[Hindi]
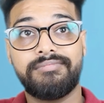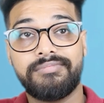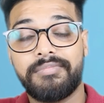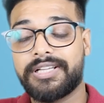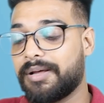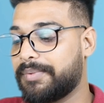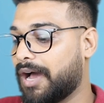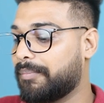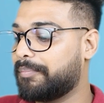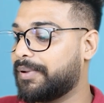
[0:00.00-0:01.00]
मतलब
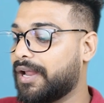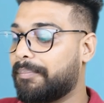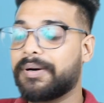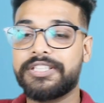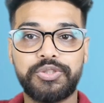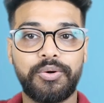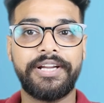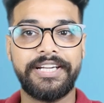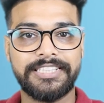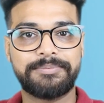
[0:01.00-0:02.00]
यहाँ पे बिना पंच
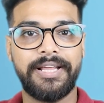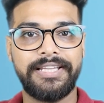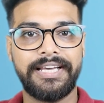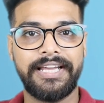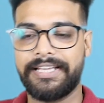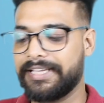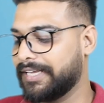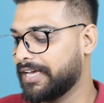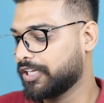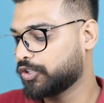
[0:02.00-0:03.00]
होल की डिस्प्ले दी गई
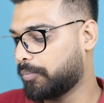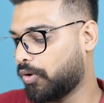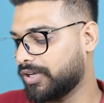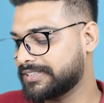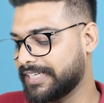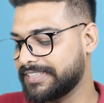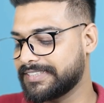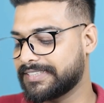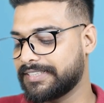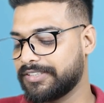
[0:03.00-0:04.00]
थी तो बहुत सारी
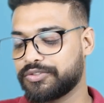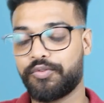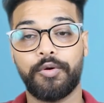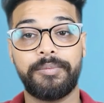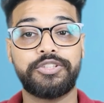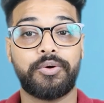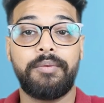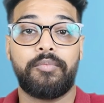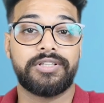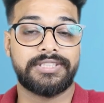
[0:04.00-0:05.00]
चीज़ें थी उस फ़ोन में जो
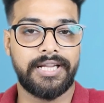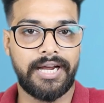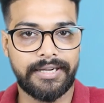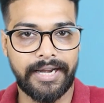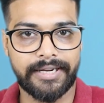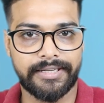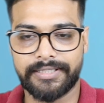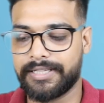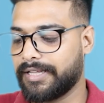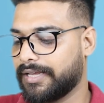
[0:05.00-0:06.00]
कि बहुत ज़्यादा अट्रैक्ट
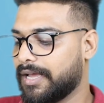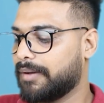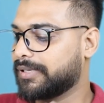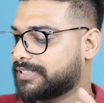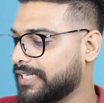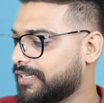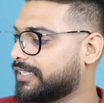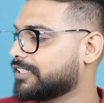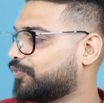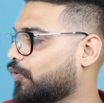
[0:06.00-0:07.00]
करती थी बट स्टिल
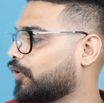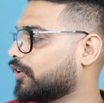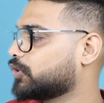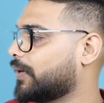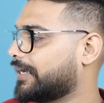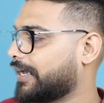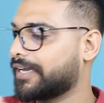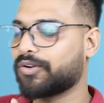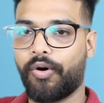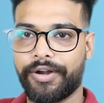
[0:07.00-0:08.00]
दिस फ़ोन ऑल्सो
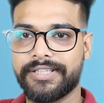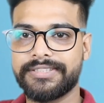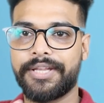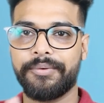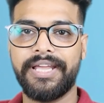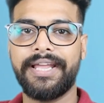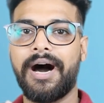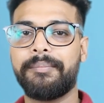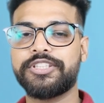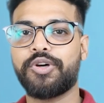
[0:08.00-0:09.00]
अट्रैक्ट ऑडियंस क्योंकि
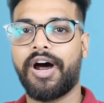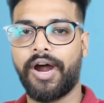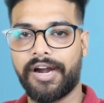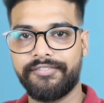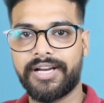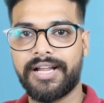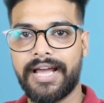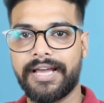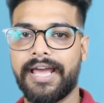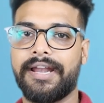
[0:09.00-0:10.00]
यहाँ पे जो हार्डवेयर
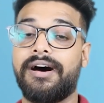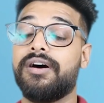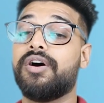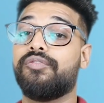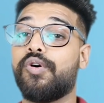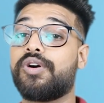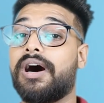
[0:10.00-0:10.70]
लगाया गया है ना वो